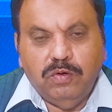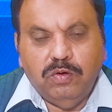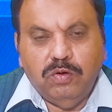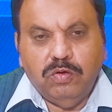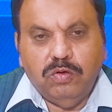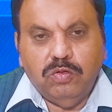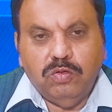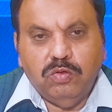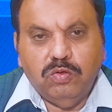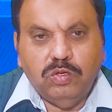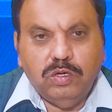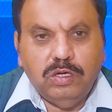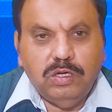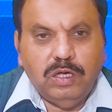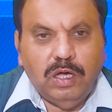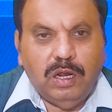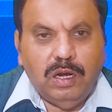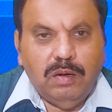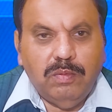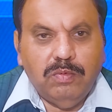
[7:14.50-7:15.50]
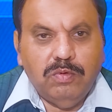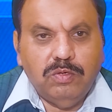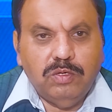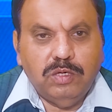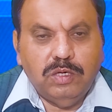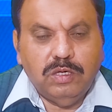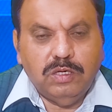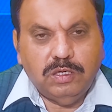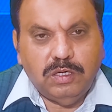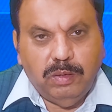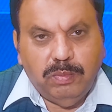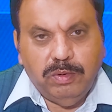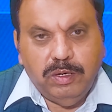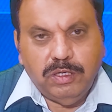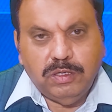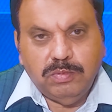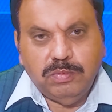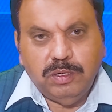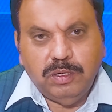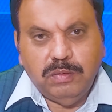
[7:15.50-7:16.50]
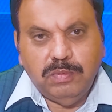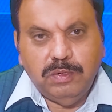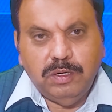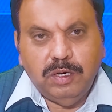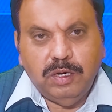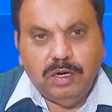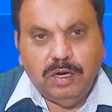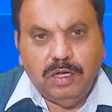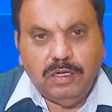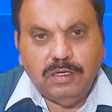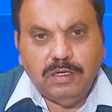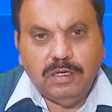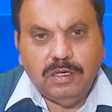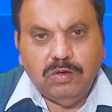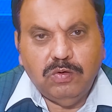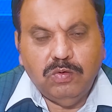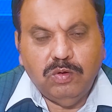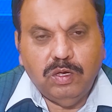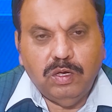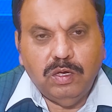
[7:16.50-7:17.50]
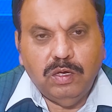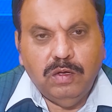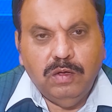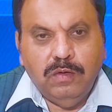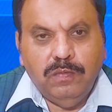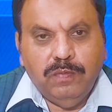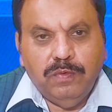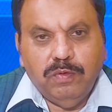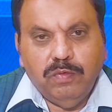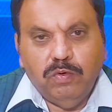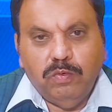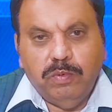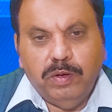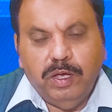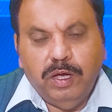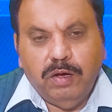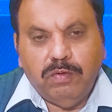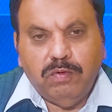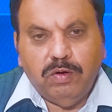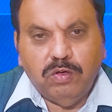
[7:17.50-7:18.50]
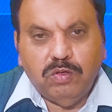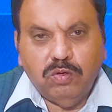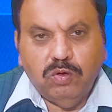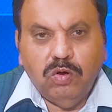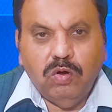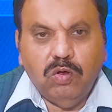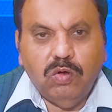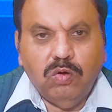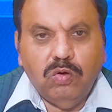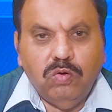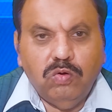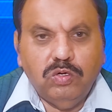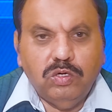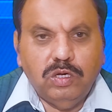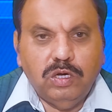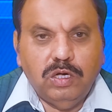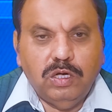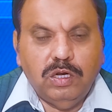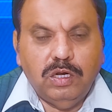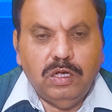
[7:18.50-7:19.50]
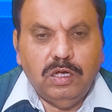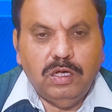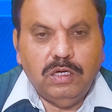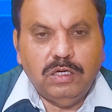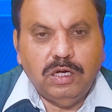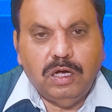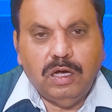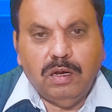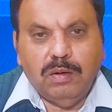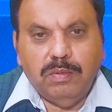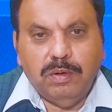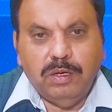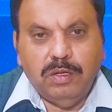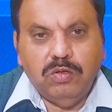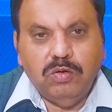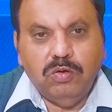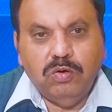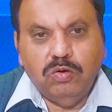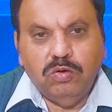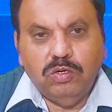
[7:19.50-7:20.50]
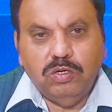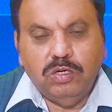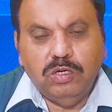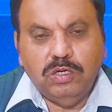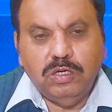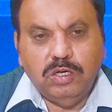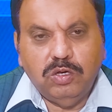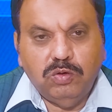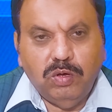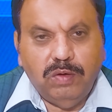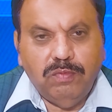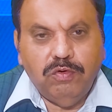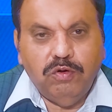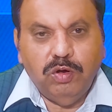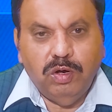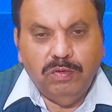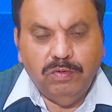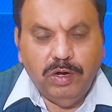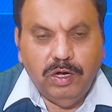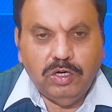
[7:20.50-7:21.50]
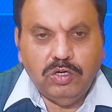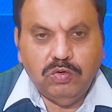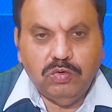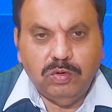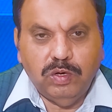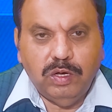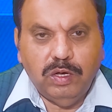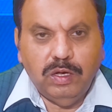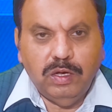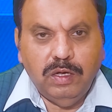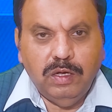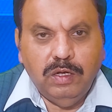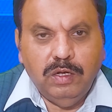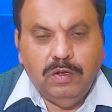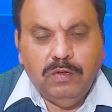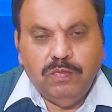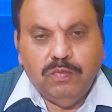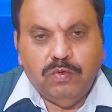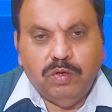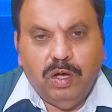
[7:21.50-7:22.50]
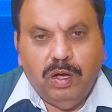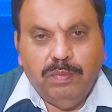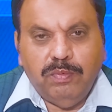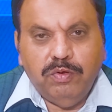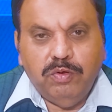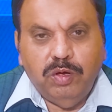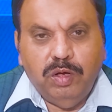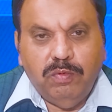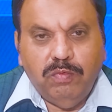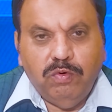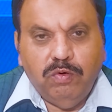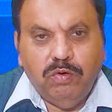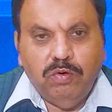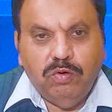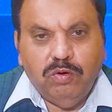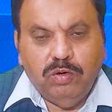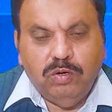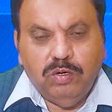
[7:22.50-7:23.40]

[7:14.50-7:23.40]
और दूसरी जानब उनसे इस्टेबलिशमेंट भी नाराज़ है क्योंकि वो बैक वक्त दोनों को खुश रखने के चक्कर में दोनों चीज़ें जो है वो गंवा चुके हैं तो अब जो है वो